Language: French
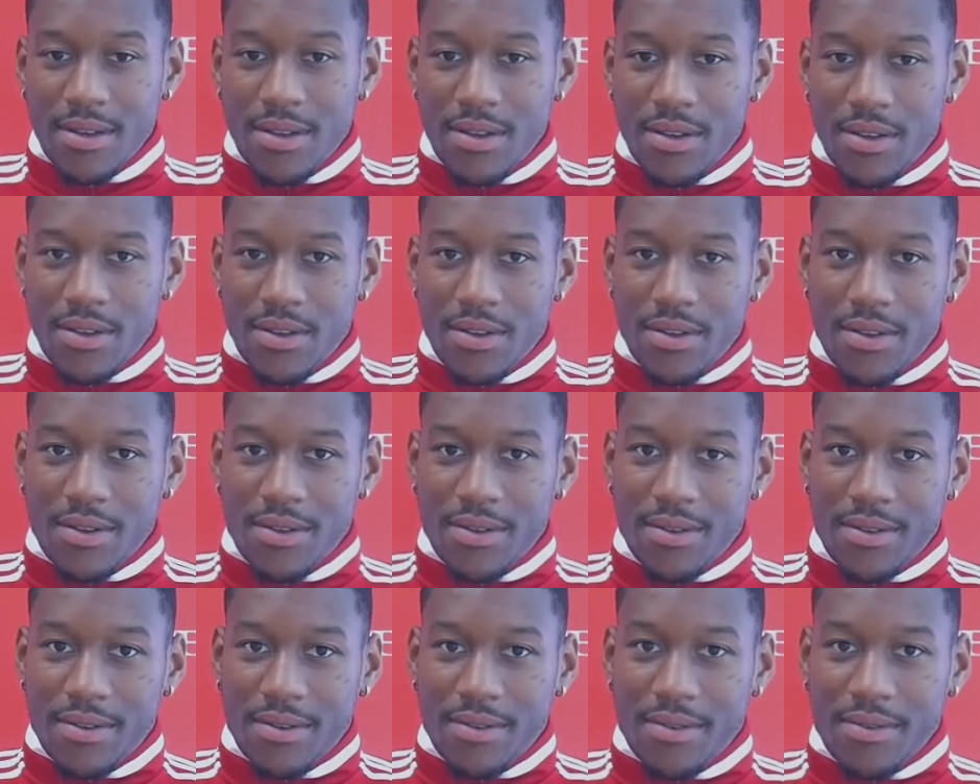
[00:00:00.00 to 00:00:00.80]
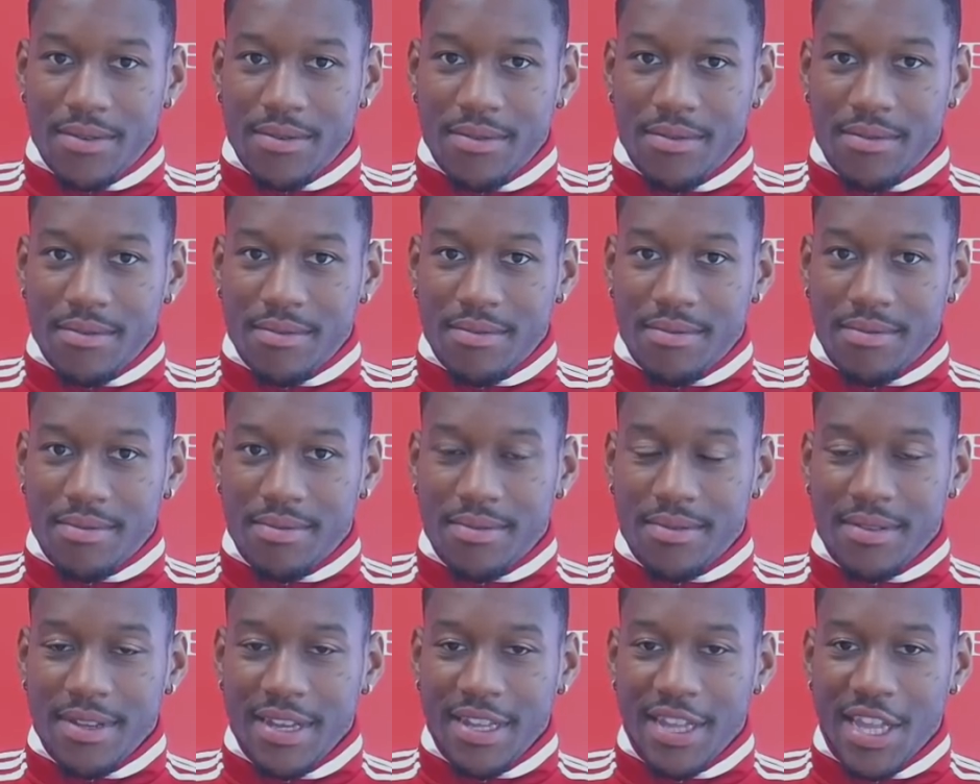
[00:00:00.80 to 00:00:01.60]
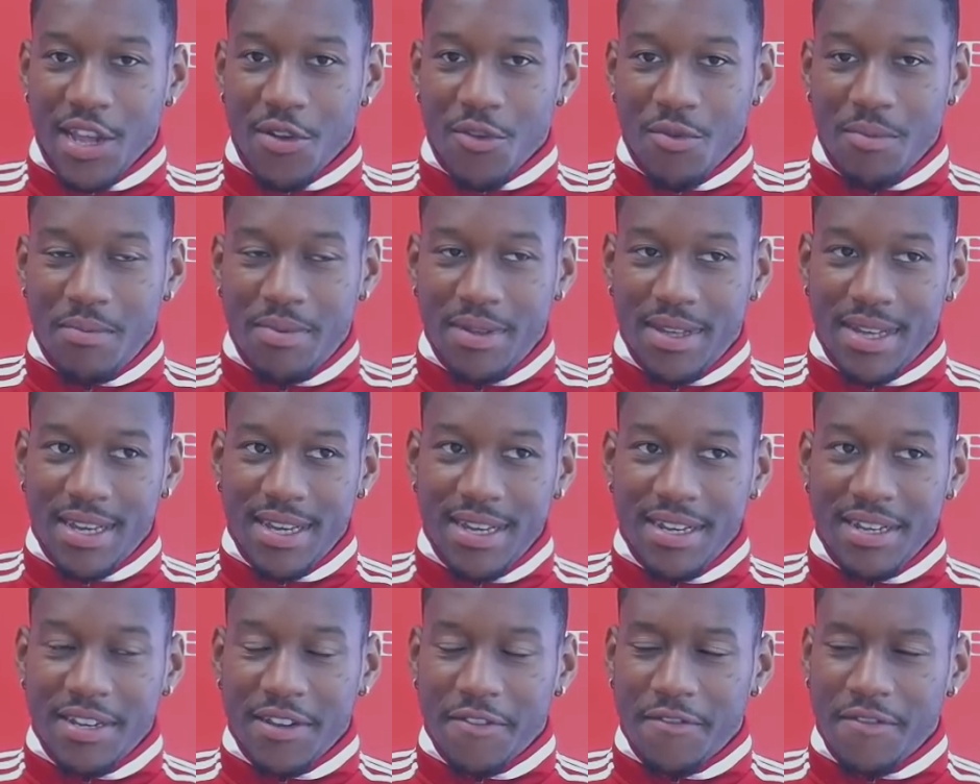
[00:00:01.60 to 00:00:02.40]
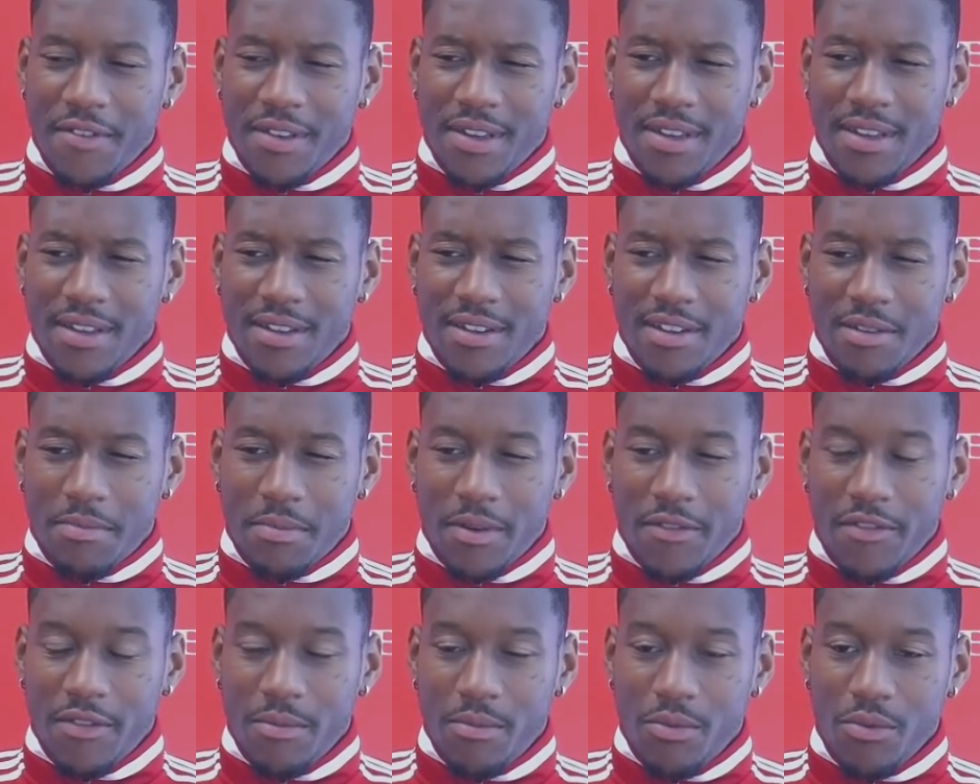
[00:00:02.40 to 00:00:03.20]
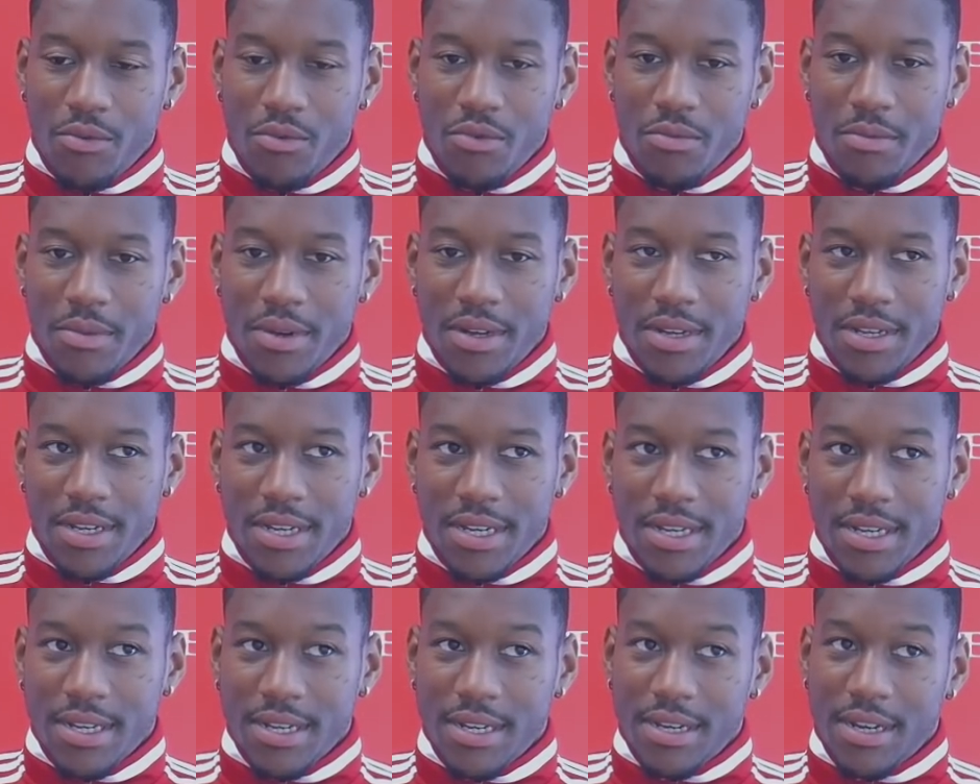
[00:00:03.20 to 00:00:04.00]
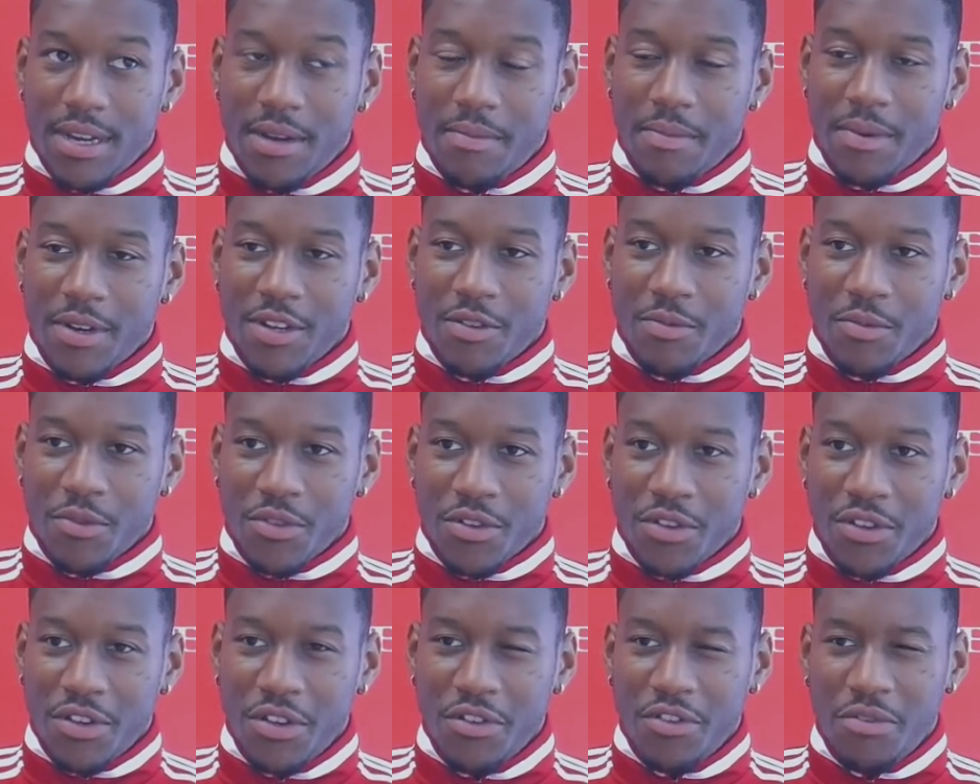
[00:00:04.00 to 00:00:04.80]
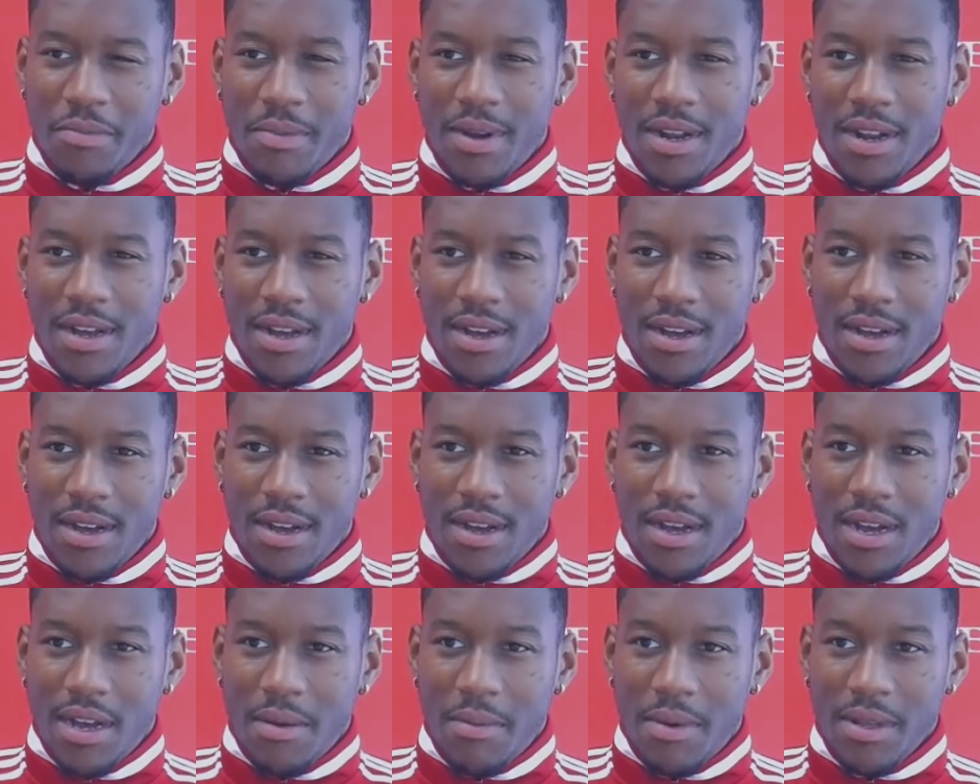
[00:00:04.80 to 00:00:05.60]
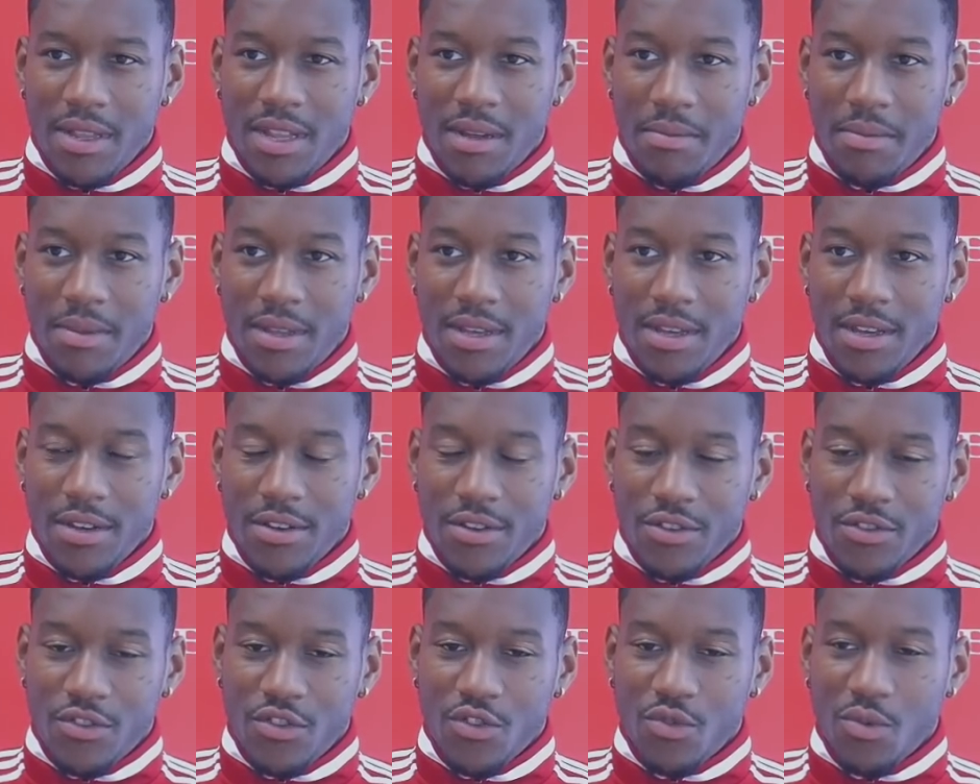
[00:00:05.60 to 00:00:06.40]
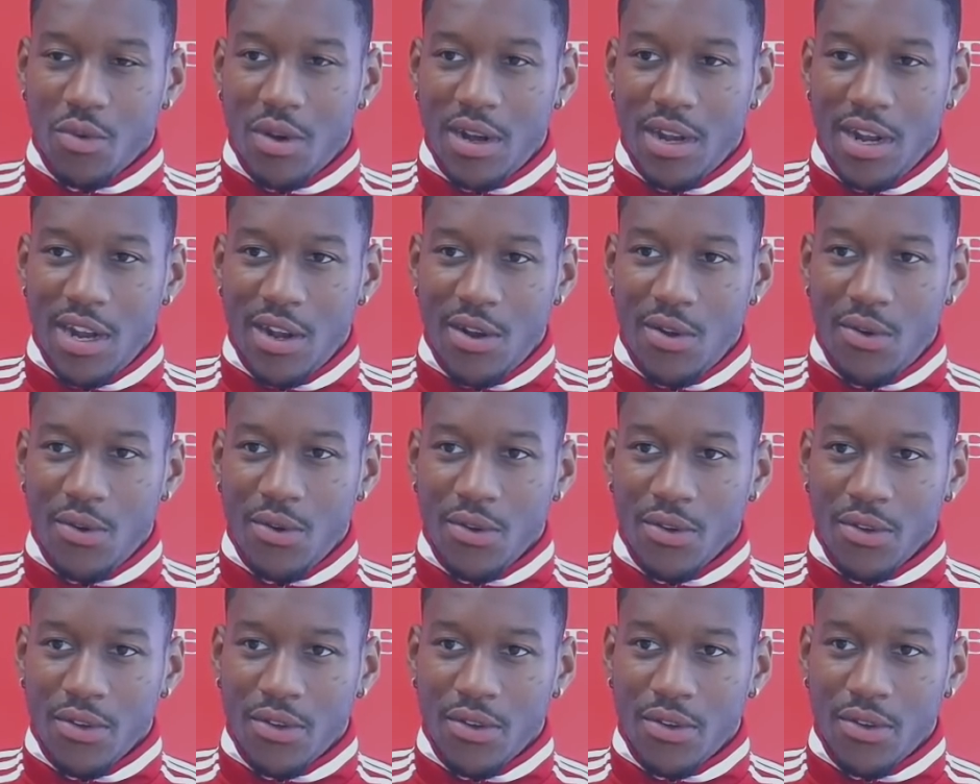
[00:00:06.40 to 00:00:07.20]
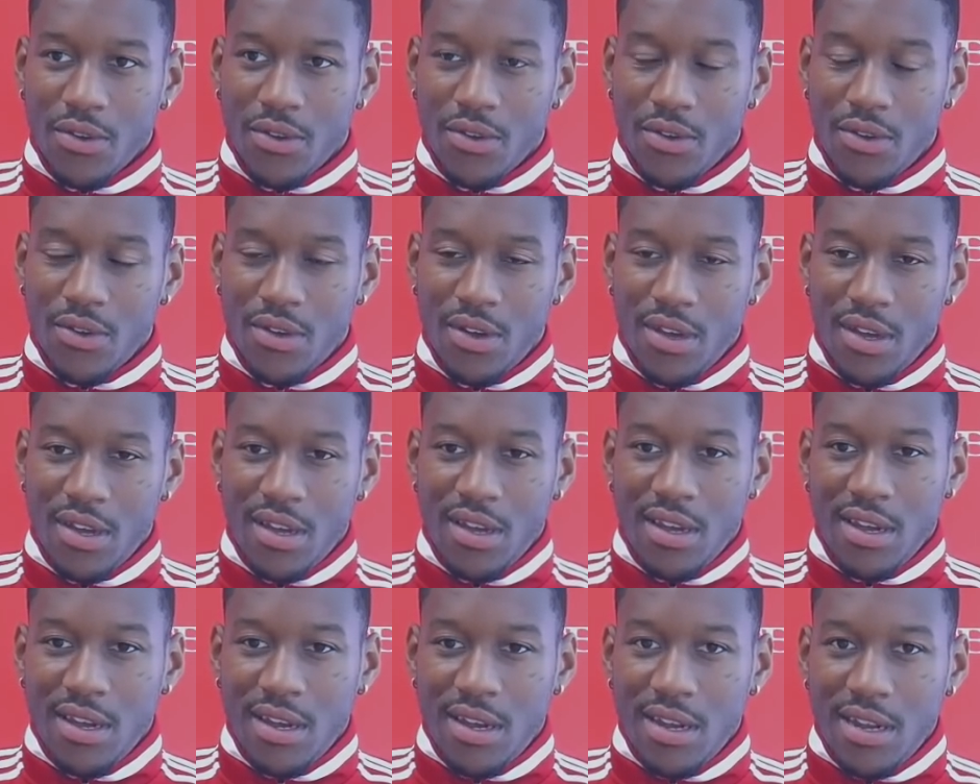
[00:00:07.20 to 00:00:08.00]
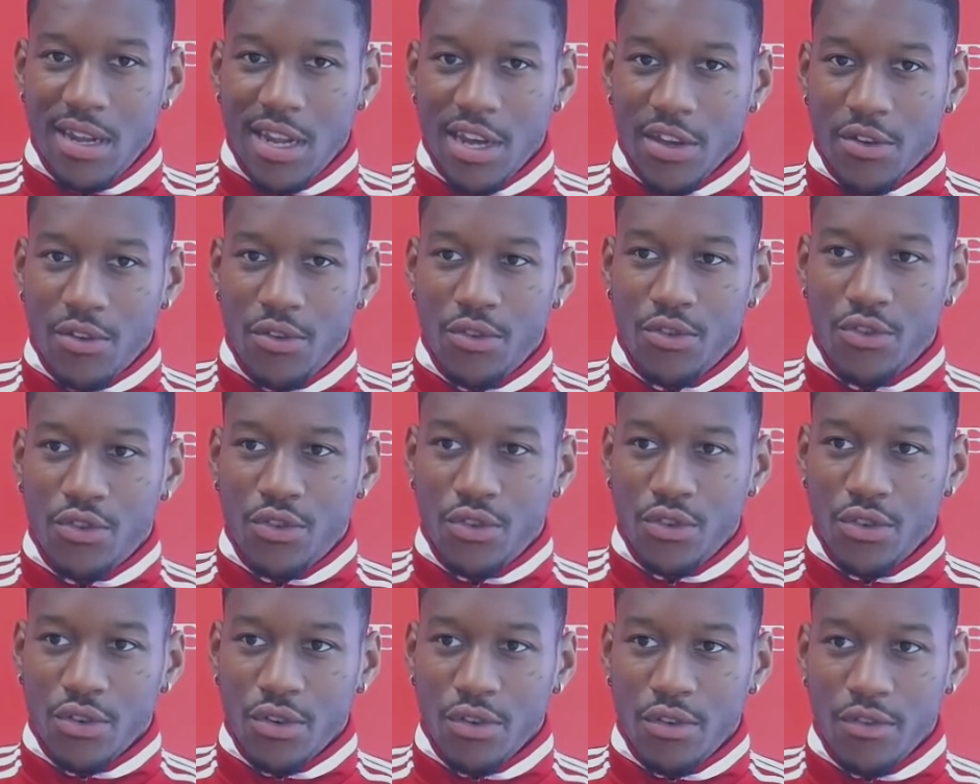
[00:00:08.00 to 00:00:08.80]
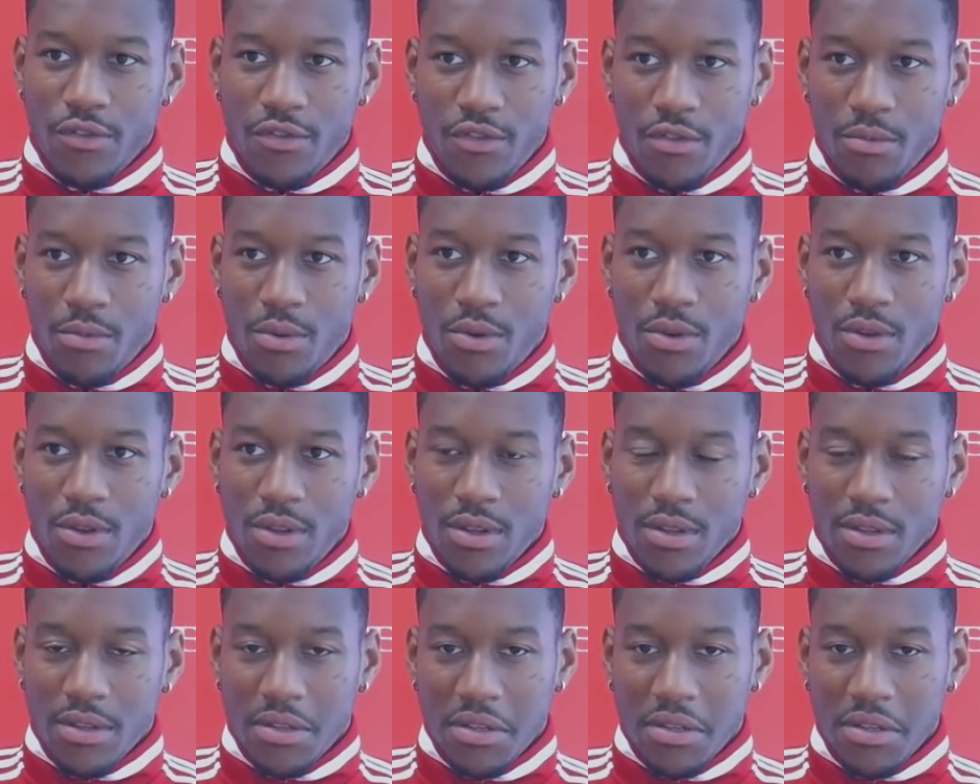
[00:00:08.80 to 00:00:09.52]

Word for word: euh, ça a été compliqué, j'ai fait j'ai pas fait beaucoup de matchs. Après je pense que j'ai eu du mal à, m'adapter, que ce soit à la langue, euh, la culture, le football.